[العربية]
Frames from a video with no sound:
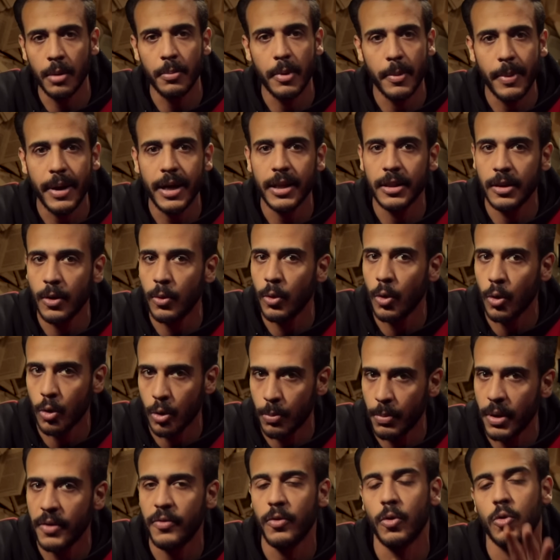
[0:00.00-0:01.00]
بباقي الدول
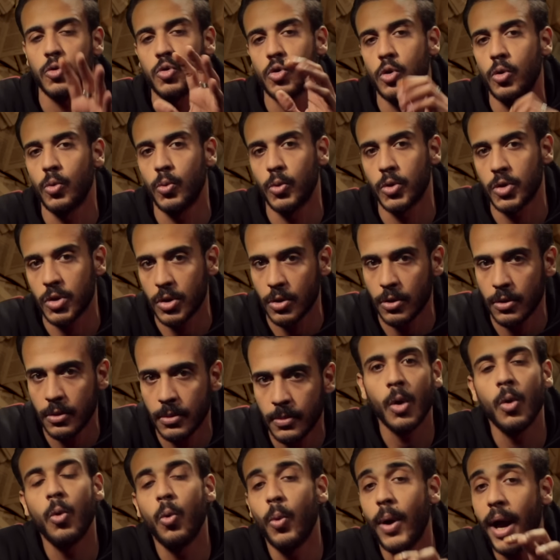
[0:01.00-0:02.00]
الأوروبية في العصور الوسطى
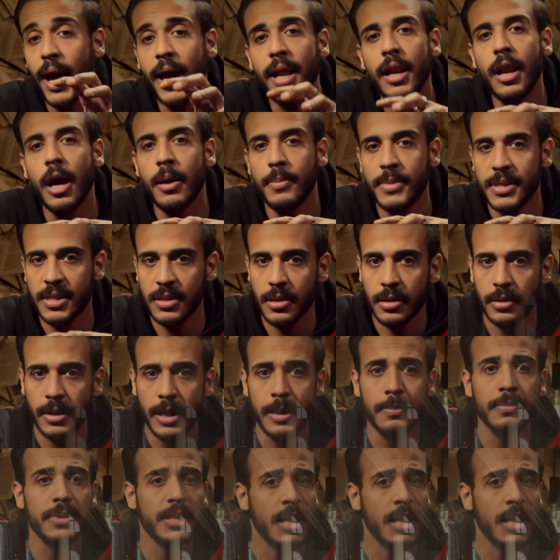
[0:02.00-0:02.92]
وأهل أمستردام